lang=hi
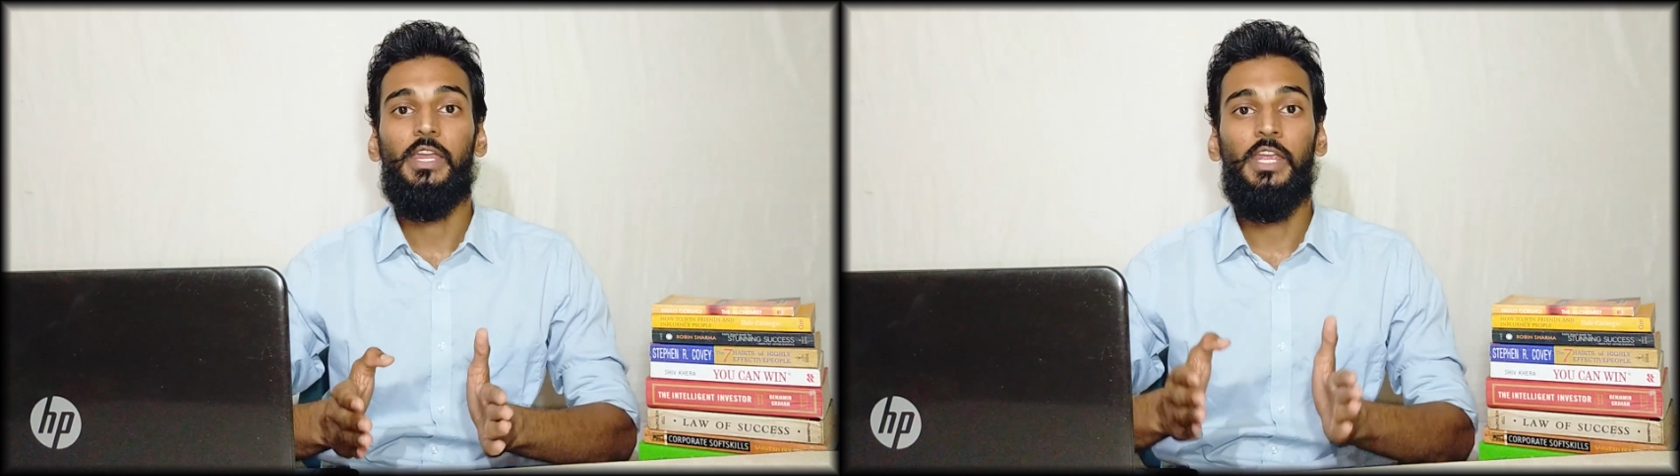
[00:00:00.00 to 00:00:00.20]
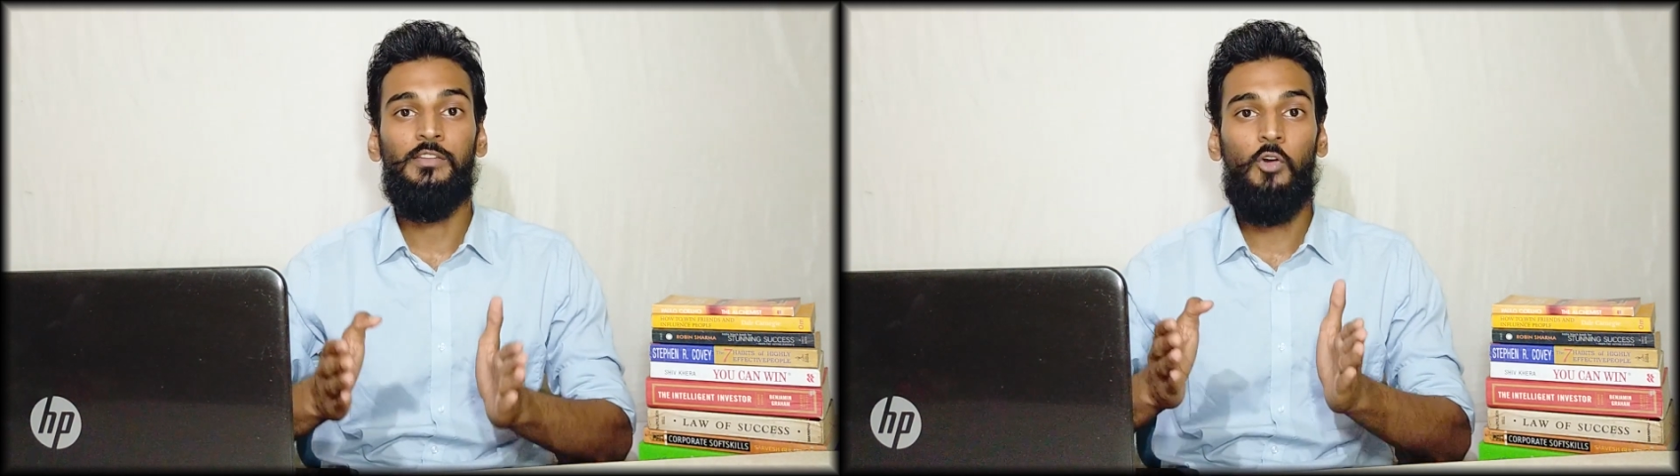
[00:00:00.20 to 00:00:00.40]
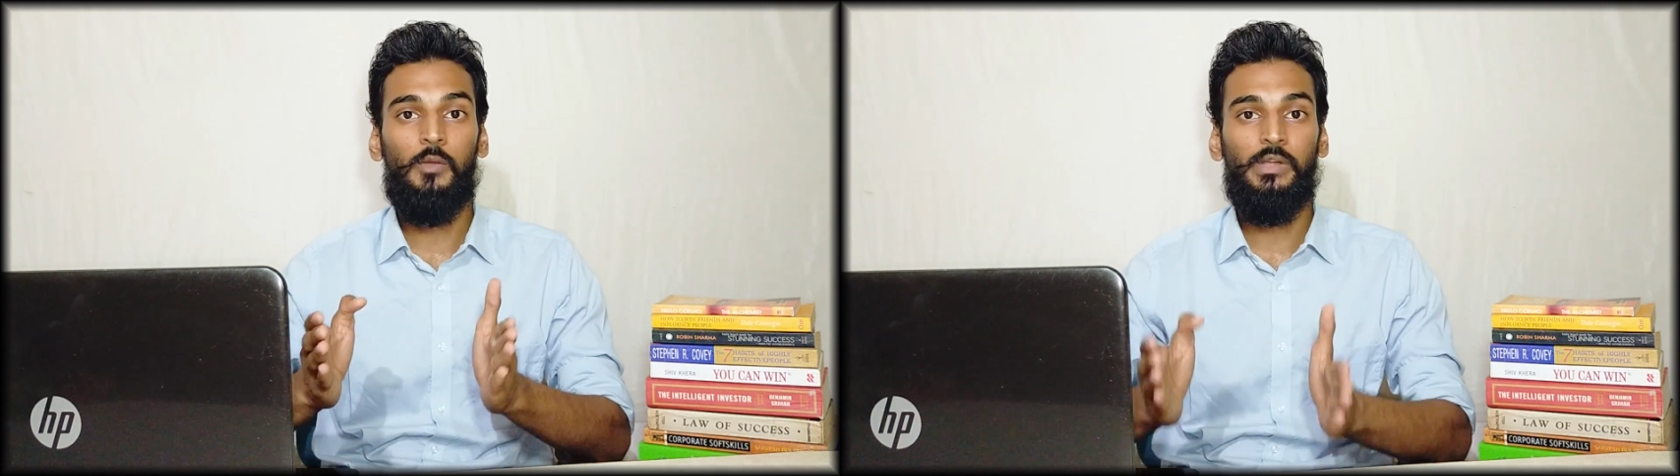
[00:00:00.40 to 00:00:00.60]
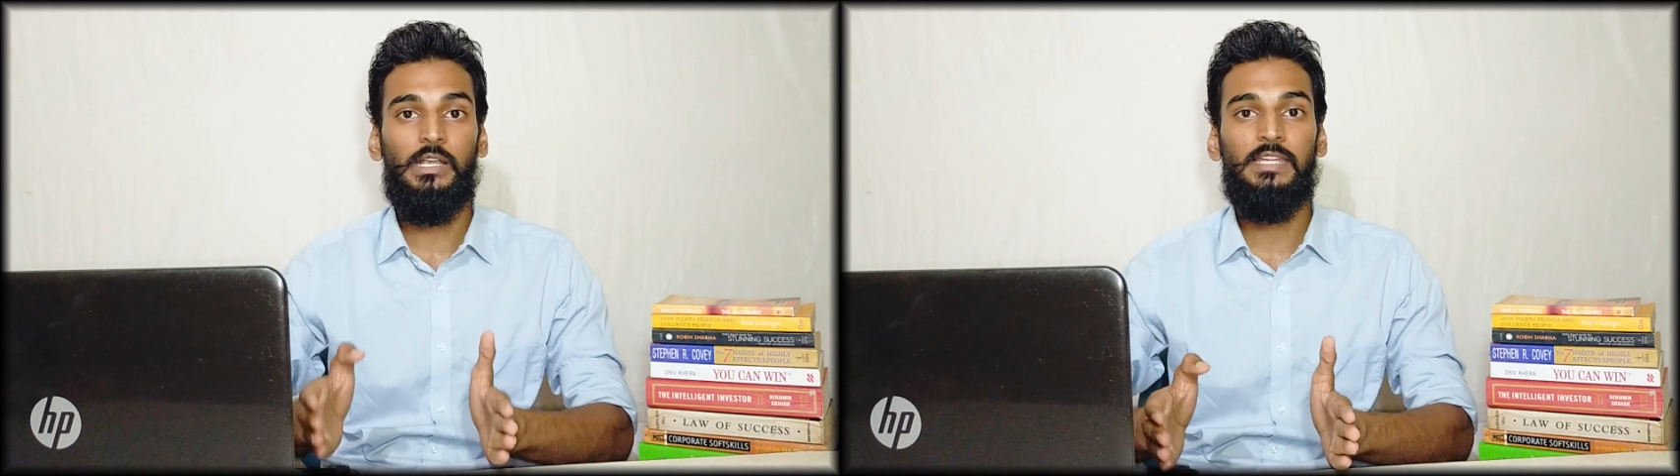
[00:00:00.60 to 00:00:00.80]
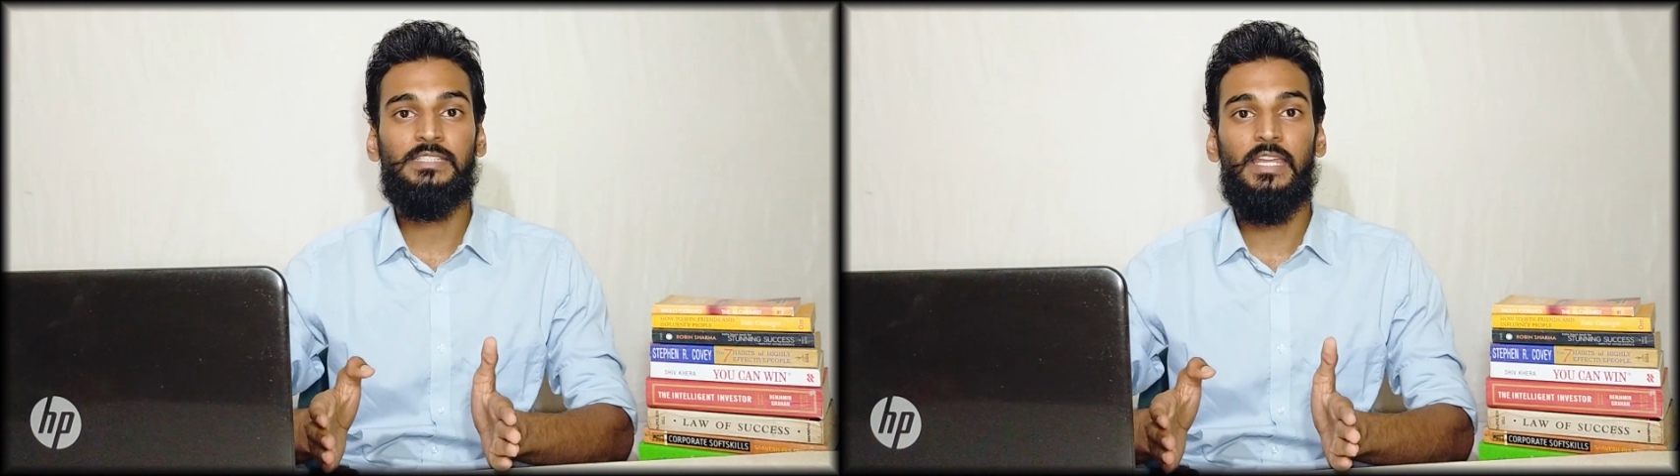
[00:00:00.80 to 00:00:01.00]

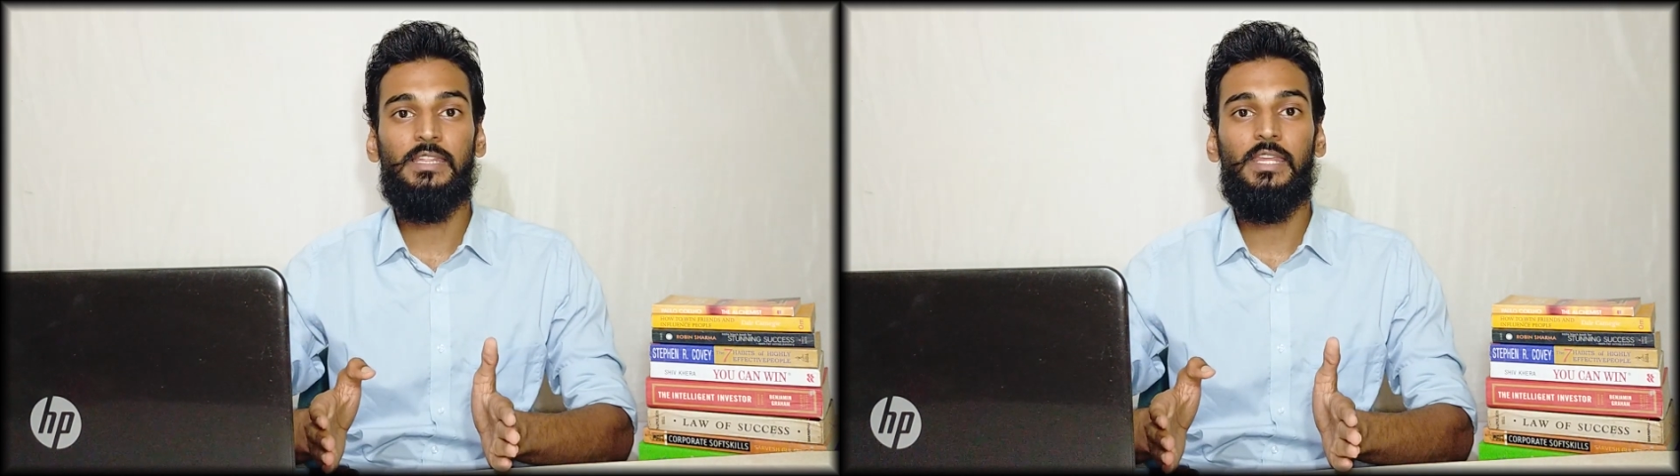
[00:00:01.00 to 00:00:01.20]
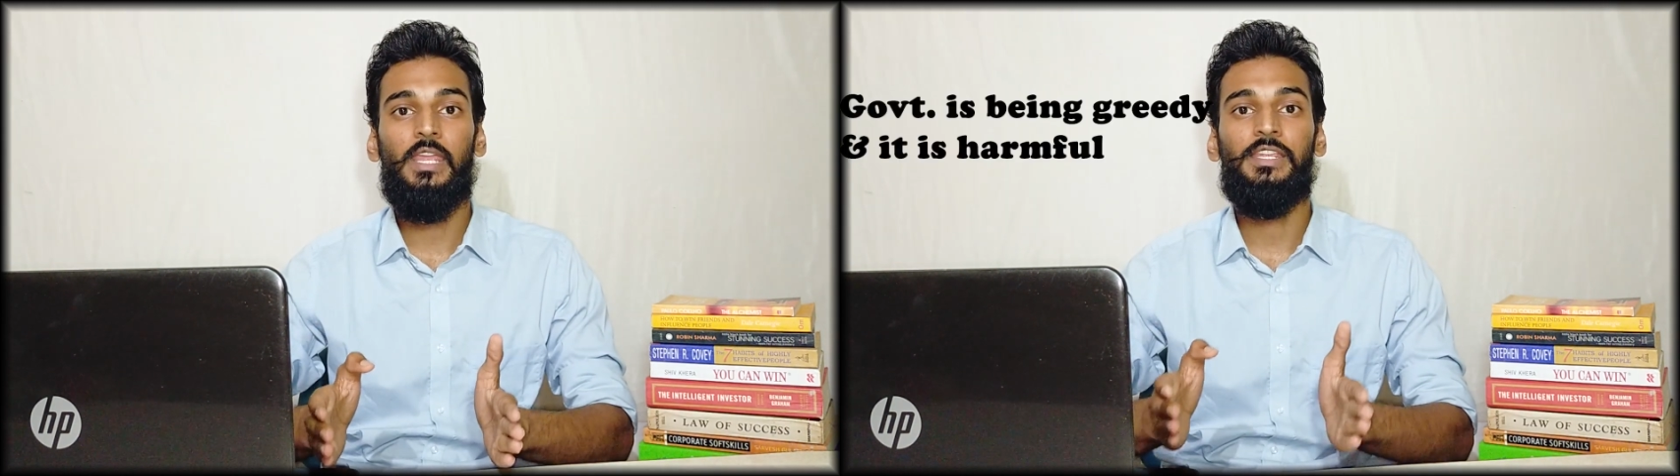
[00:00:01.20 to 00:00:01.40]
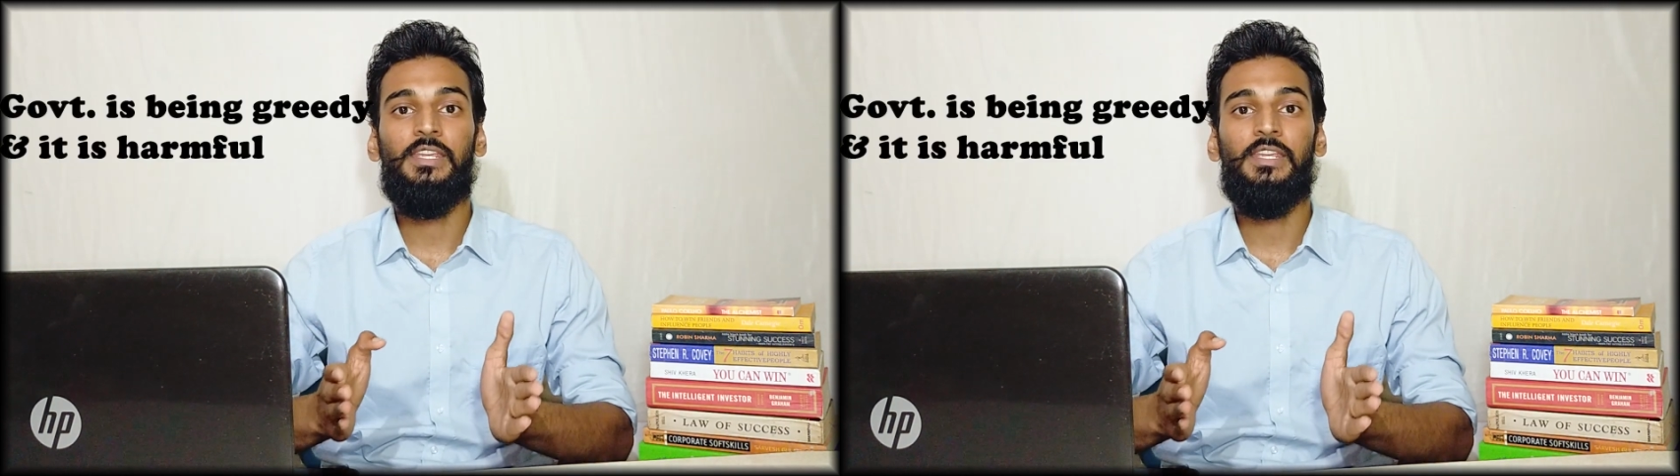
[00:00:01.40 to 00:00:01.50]
इन्वायरमेंटलिस्ट कहते हैं